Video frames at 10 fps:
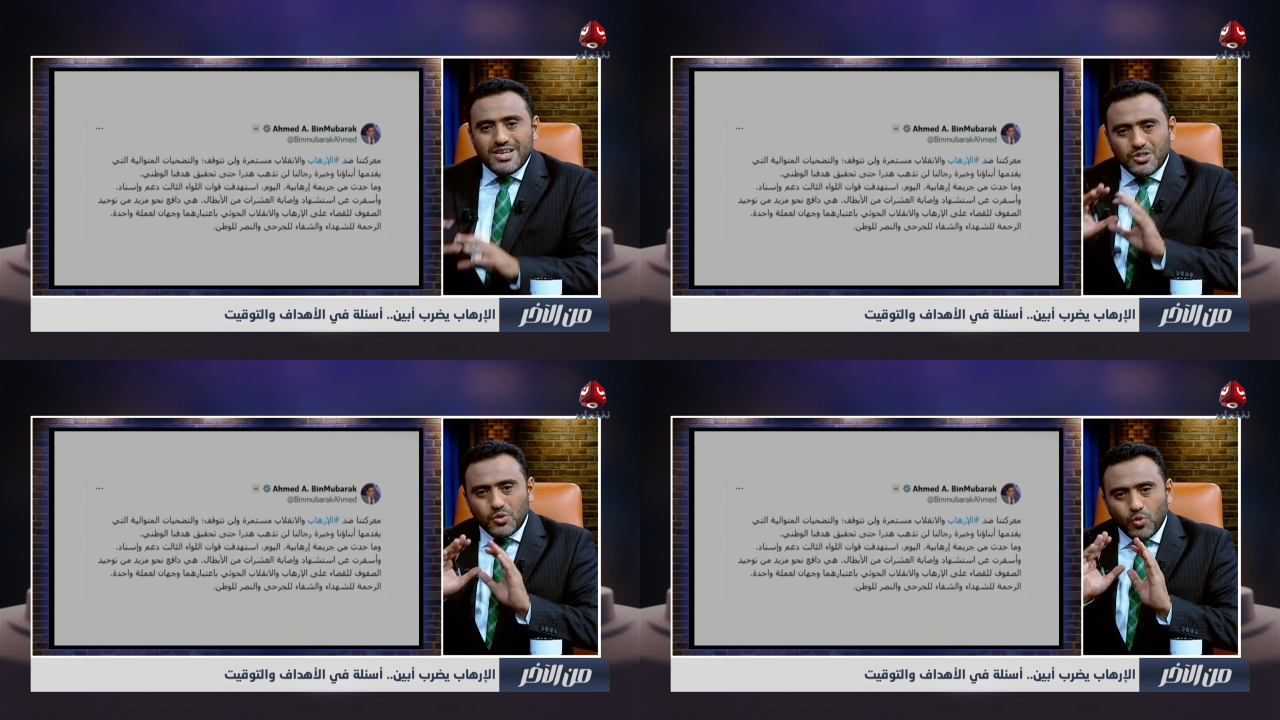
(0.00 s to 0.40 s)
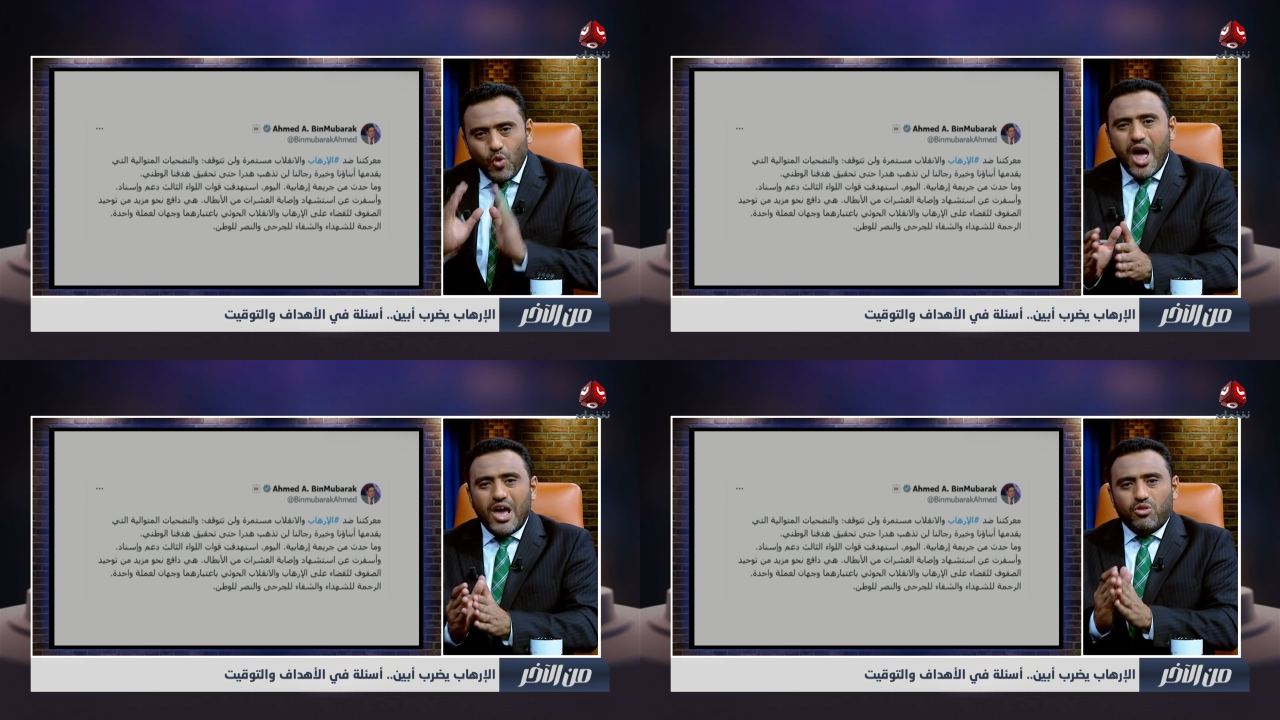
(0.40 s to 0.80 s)

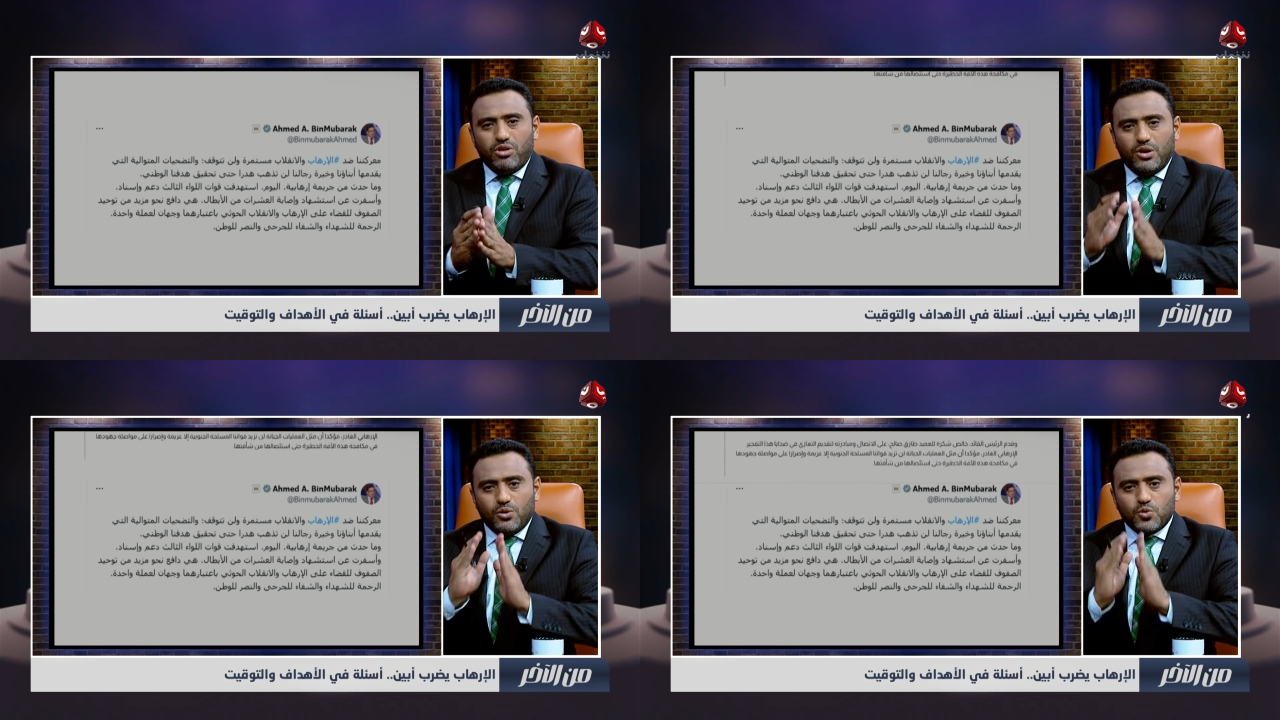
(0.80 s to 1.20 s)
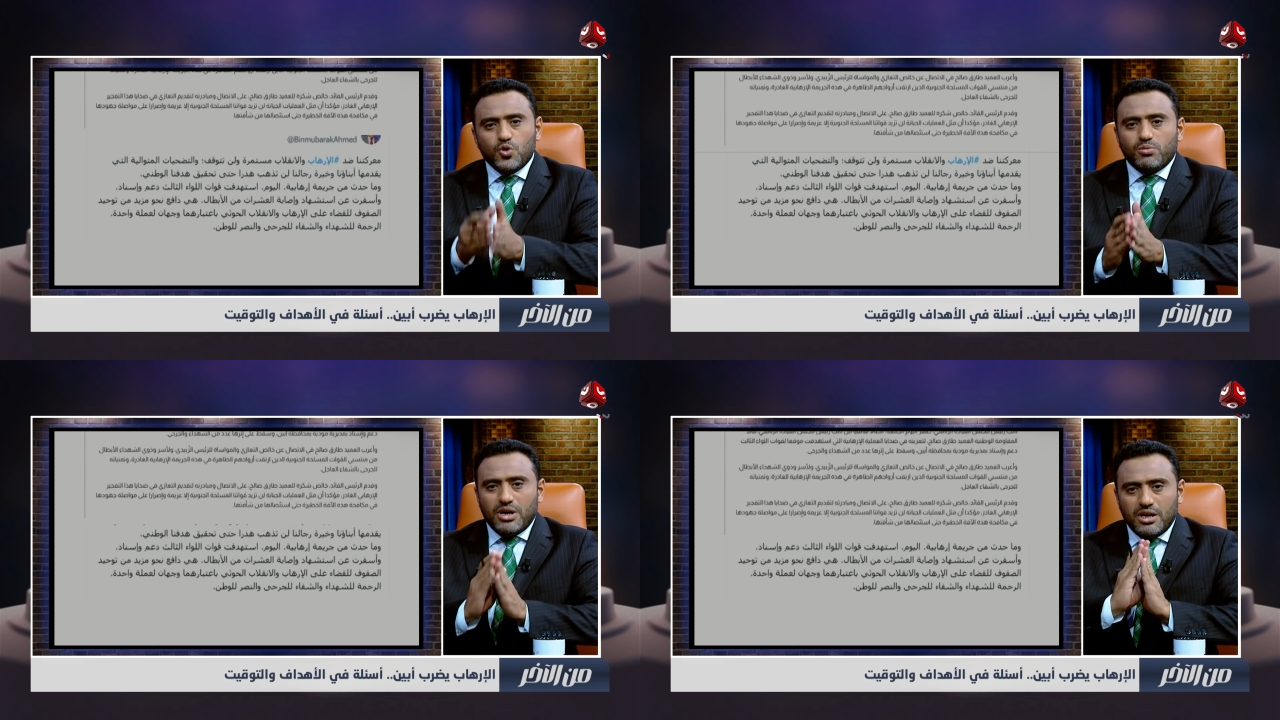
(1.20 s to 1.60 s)
نلاحظ هنا
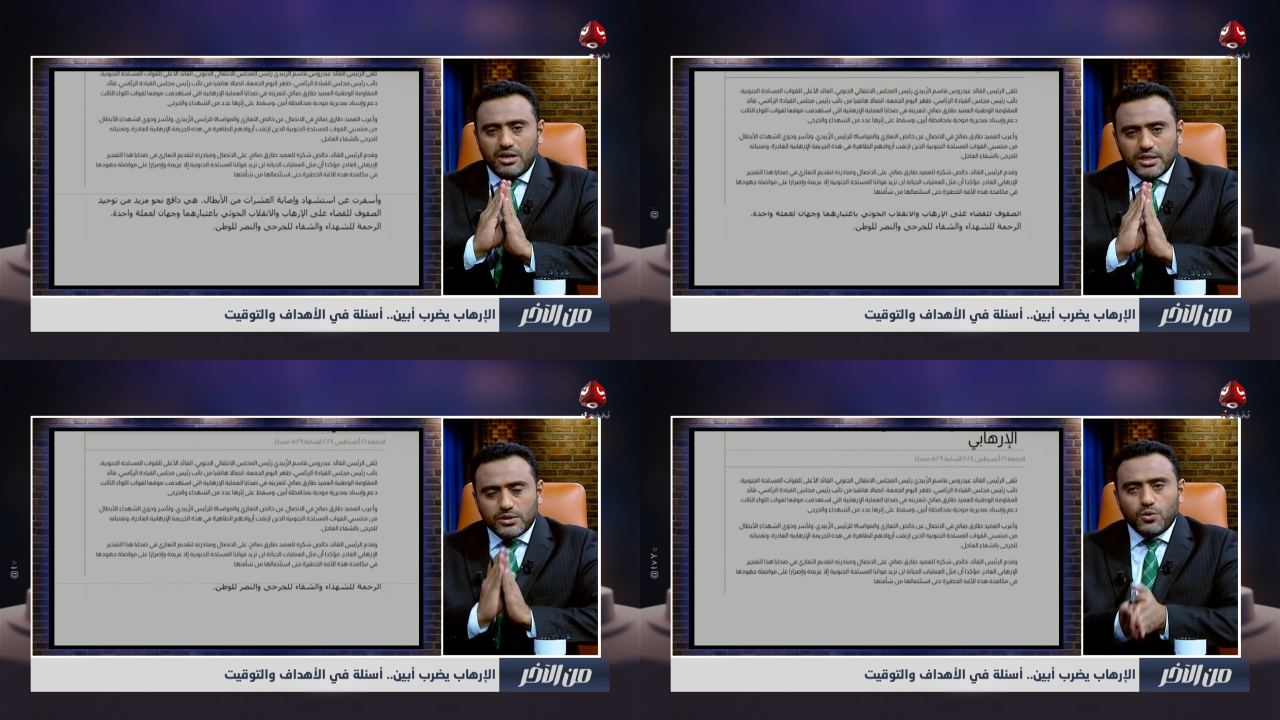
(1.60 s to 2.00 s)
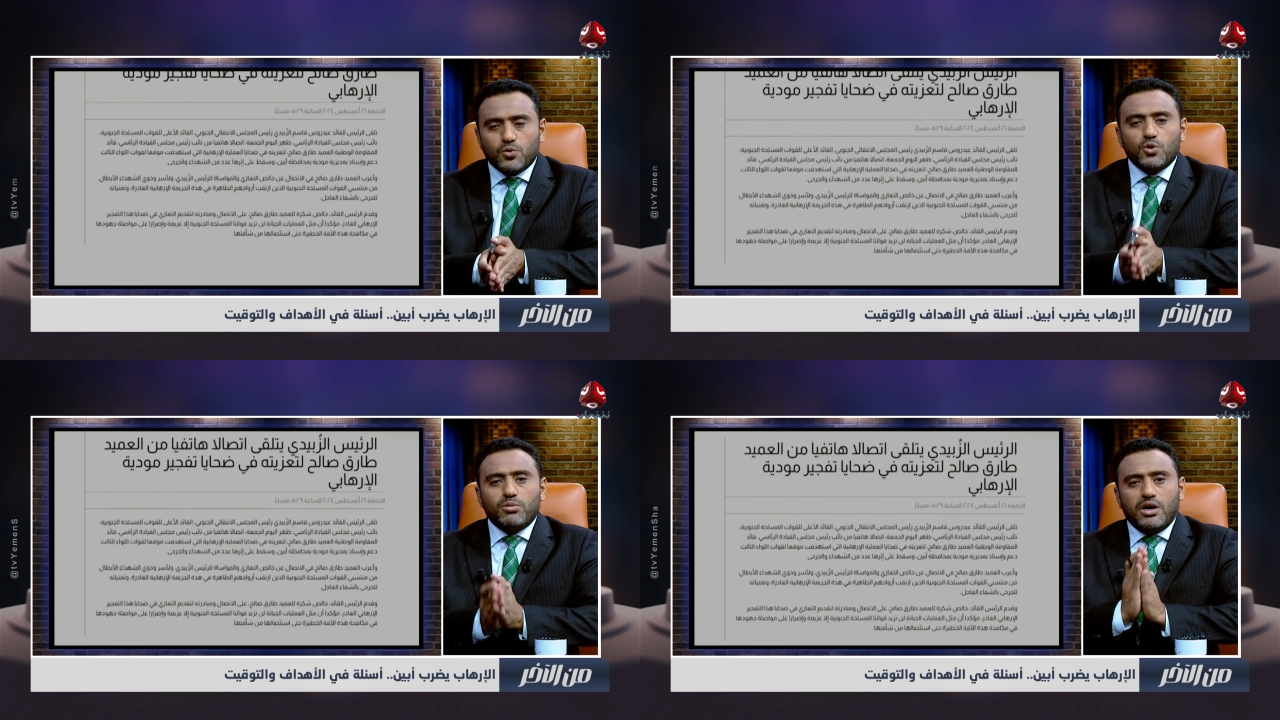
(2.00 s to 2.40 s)
الحكومة رئيس
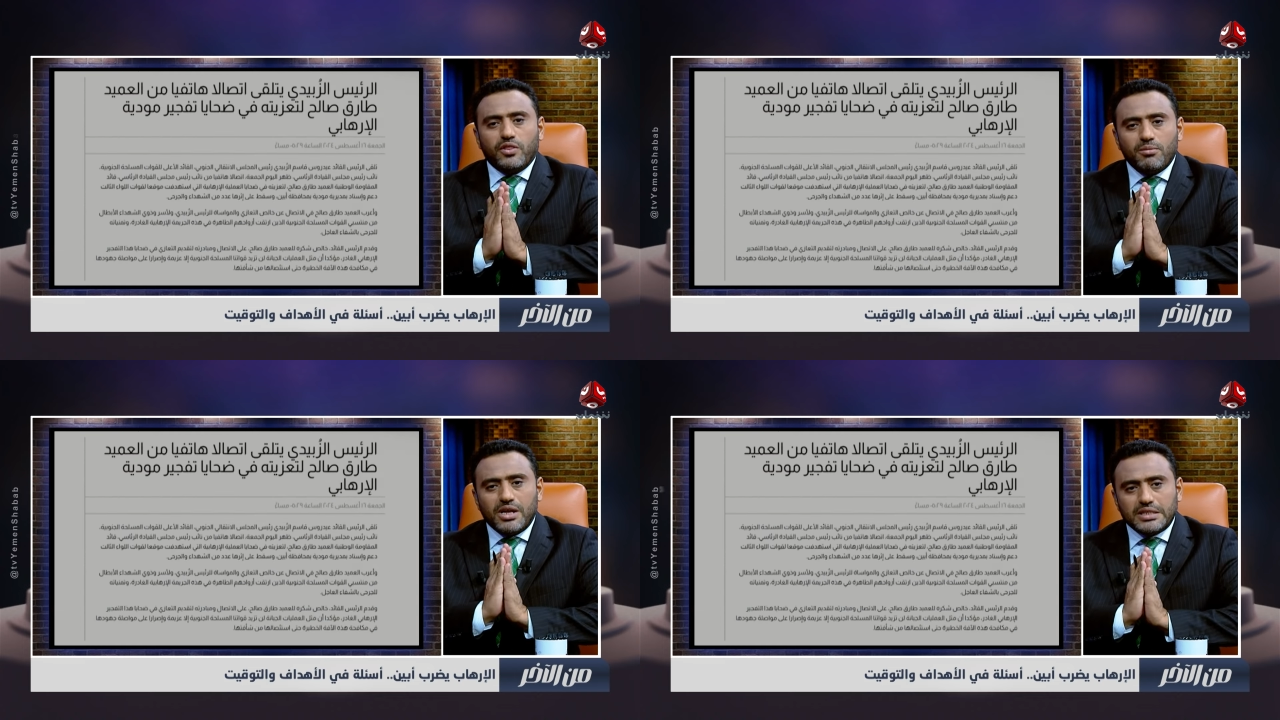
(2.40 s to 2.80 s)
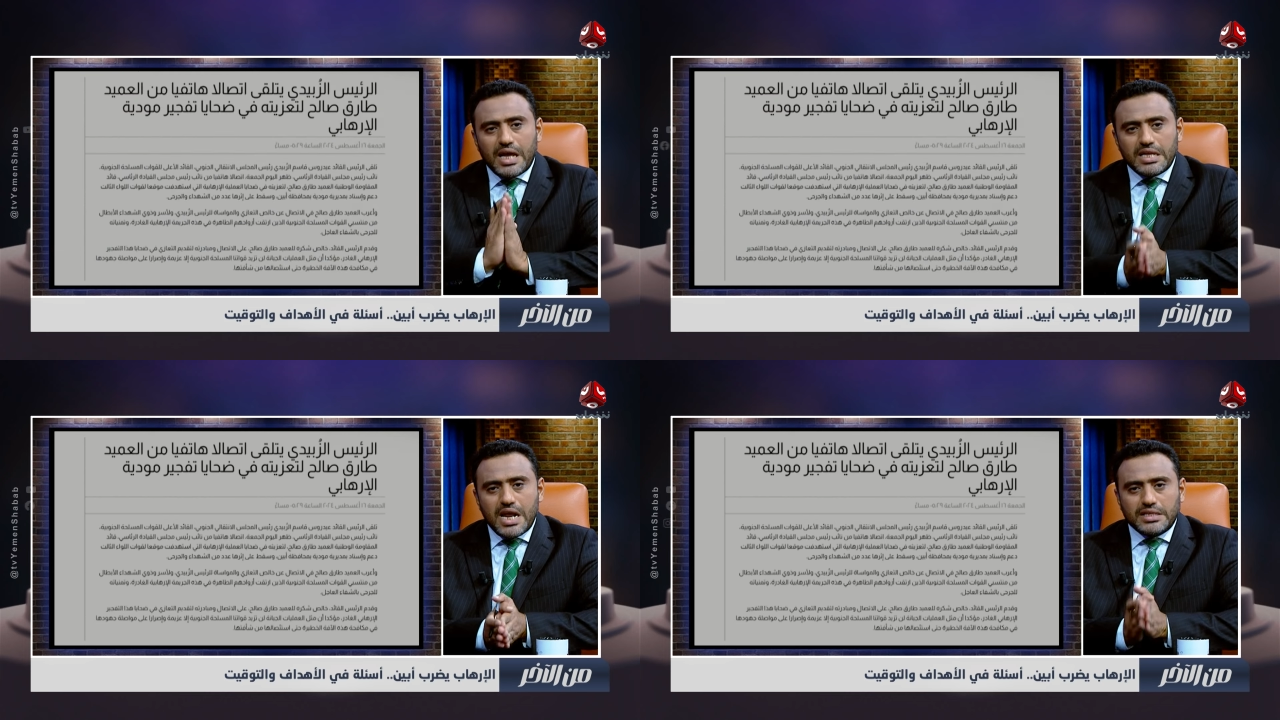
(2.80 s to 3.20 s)
الحكومة أعضاء مجلس
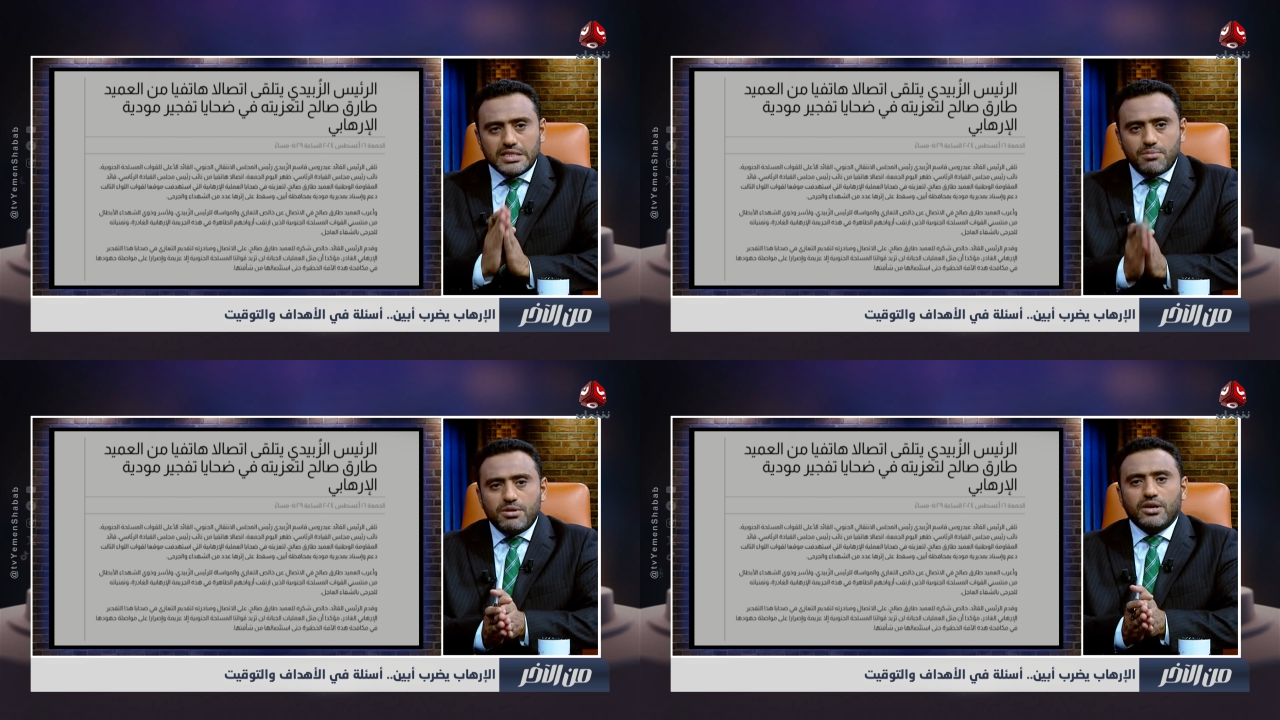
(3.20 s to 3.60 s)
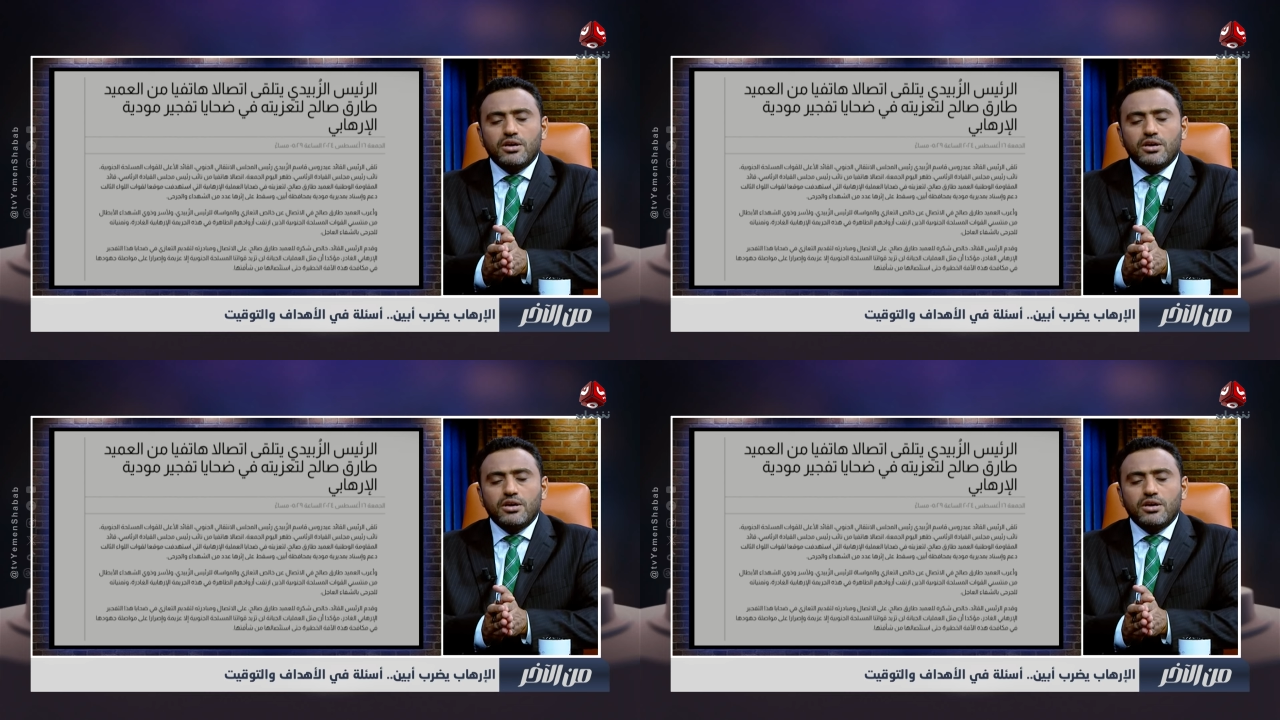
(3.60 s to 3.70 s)
القيادة الرئاسي الجميع